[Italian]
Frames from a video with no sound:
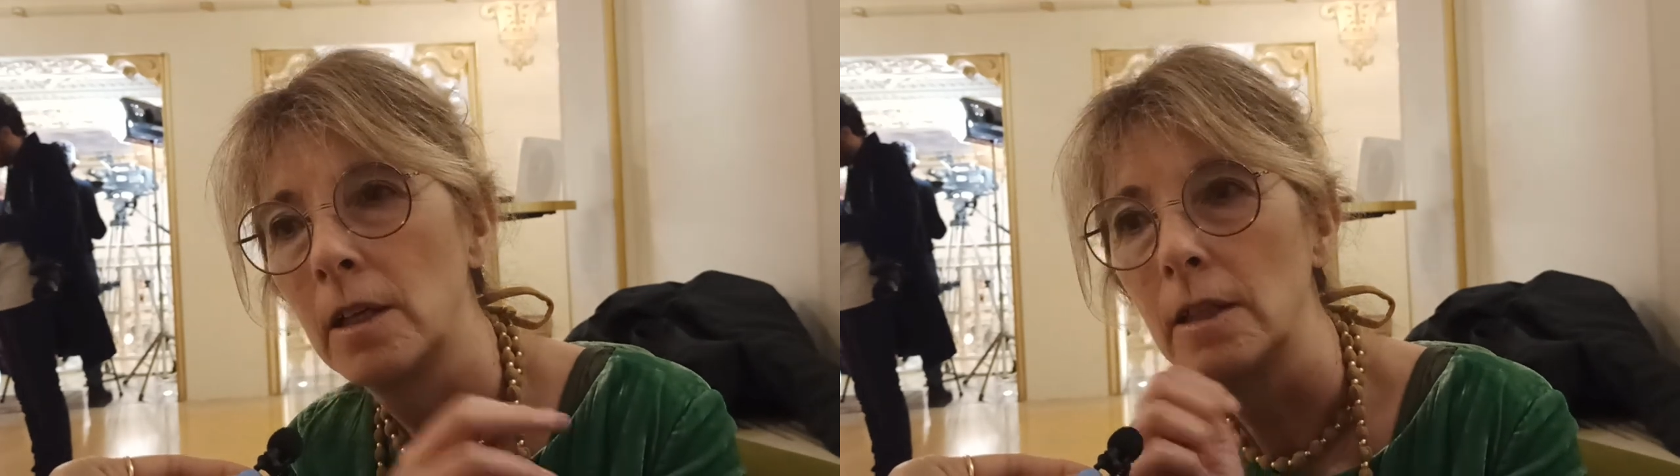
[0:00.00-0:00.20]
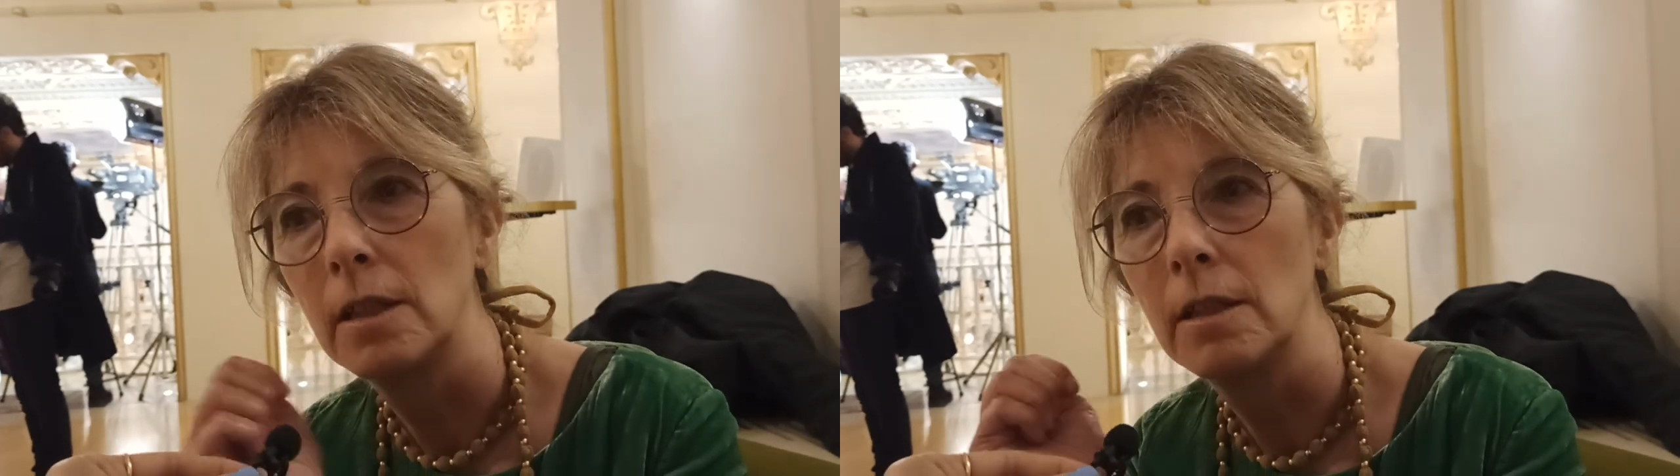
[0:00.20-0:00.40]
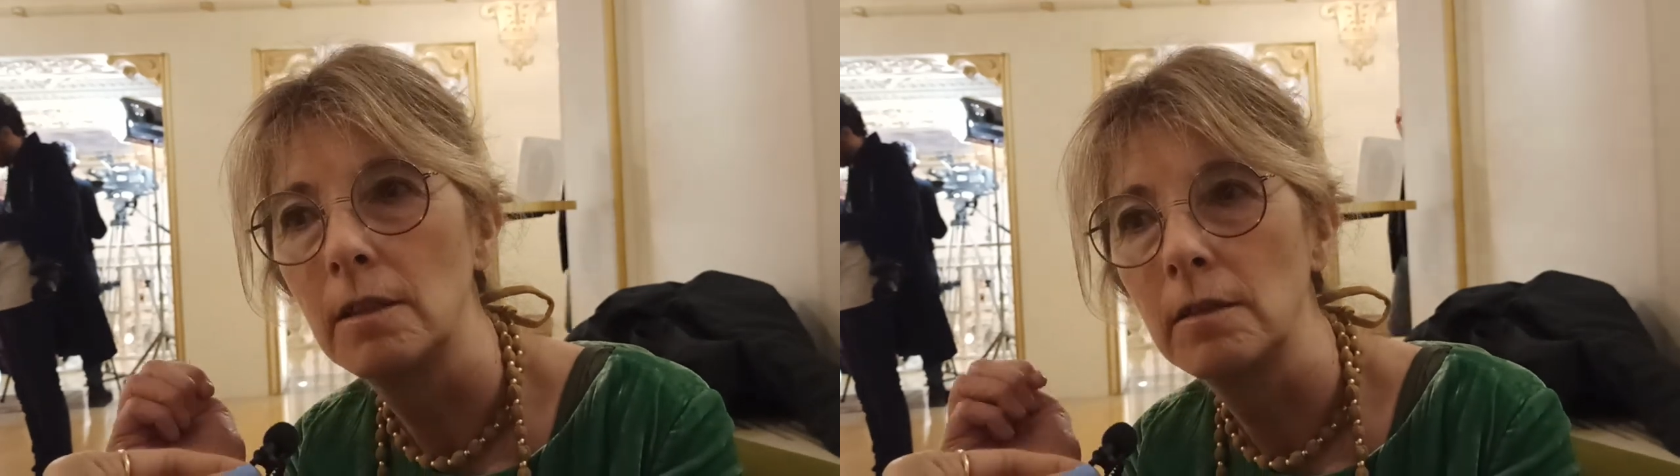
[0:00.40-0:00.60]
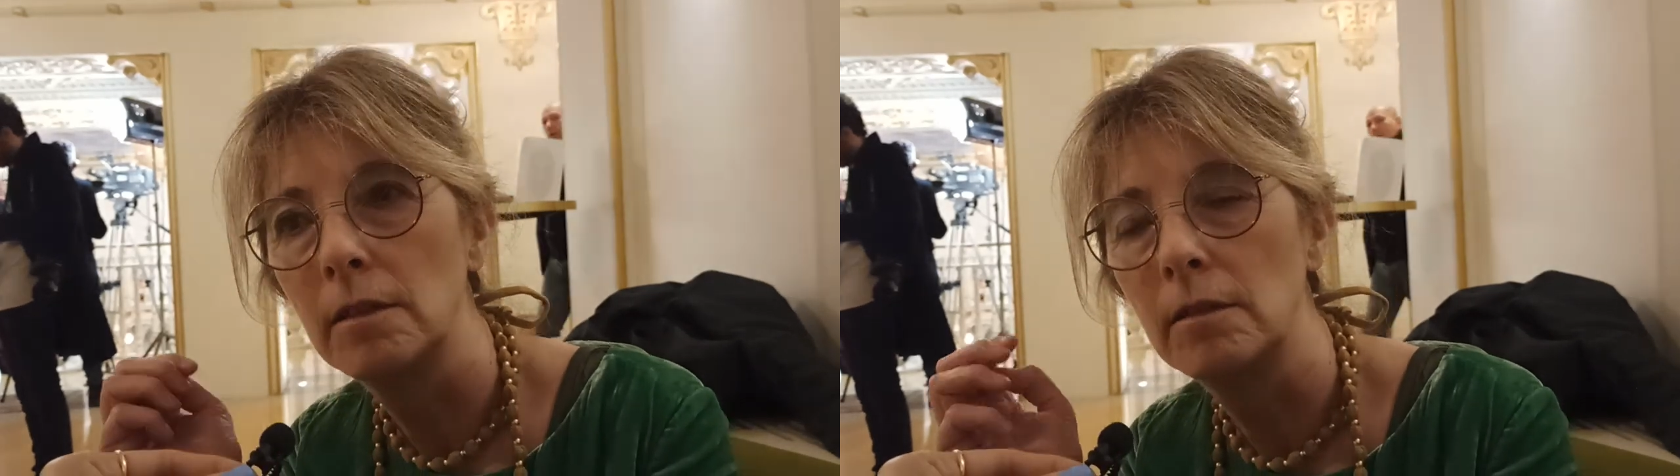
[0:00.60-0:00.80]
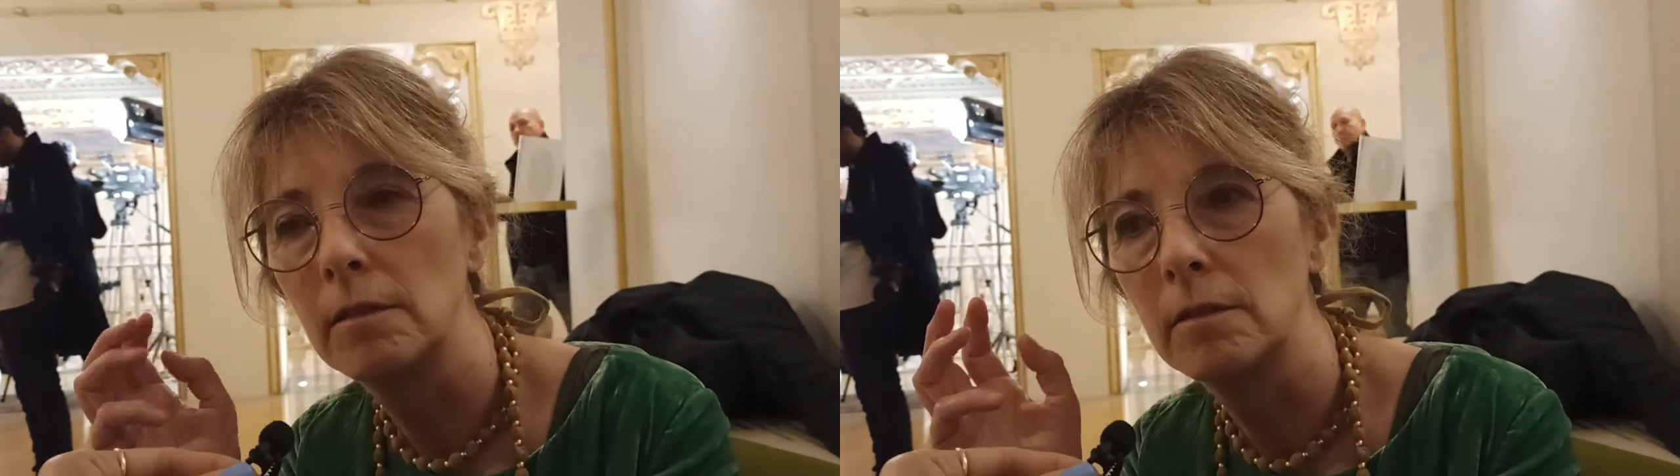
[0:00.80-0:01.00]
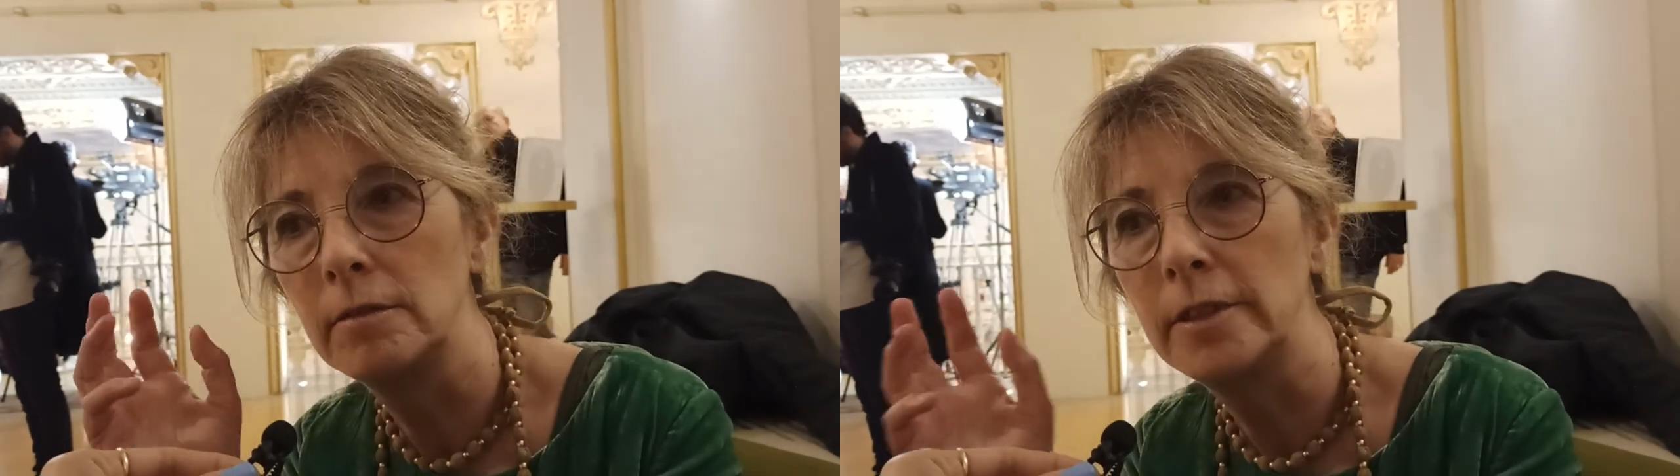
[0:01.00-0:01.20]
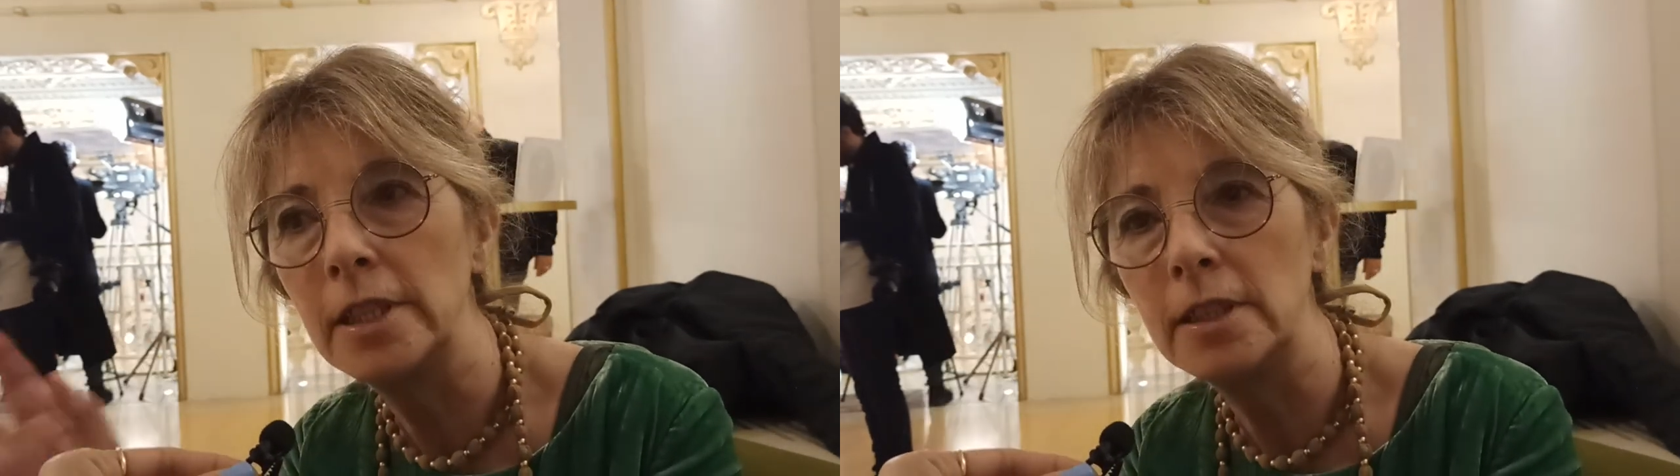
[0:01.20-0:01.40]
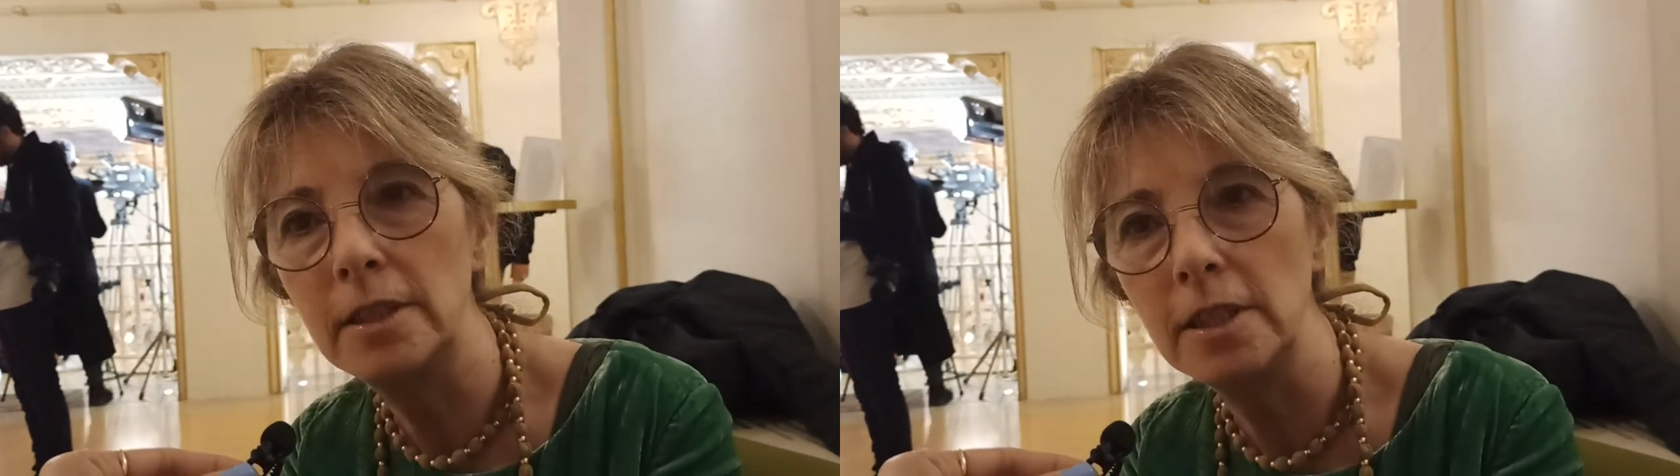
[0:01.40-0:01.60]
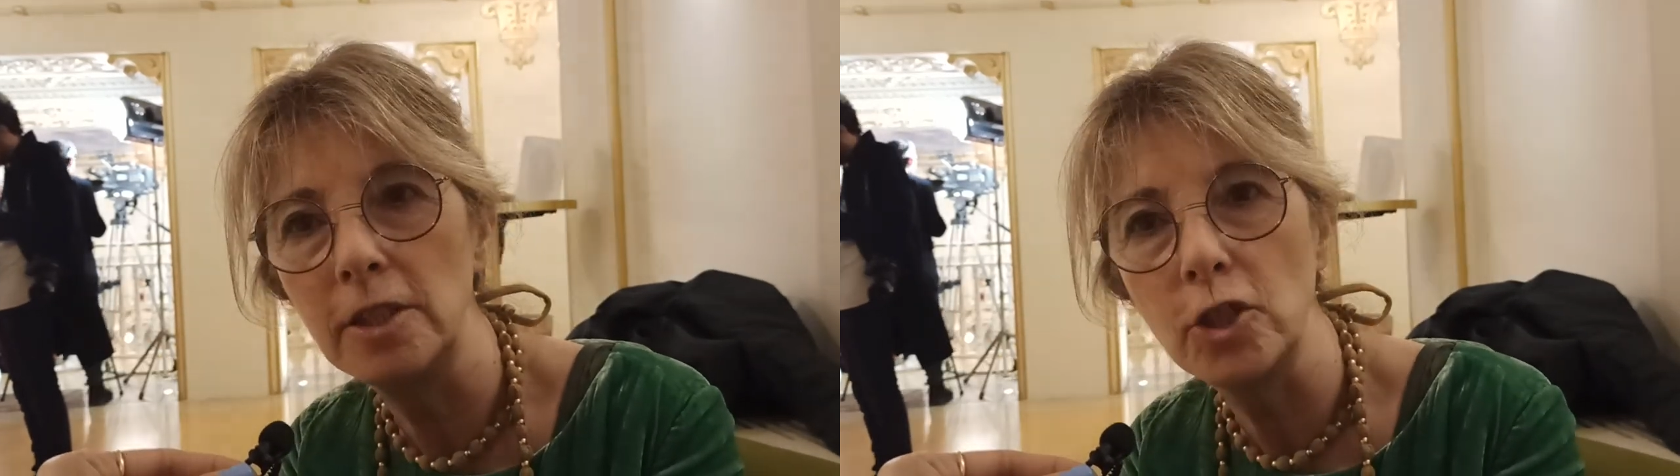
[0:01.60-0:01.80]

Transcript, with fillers: eh, Didi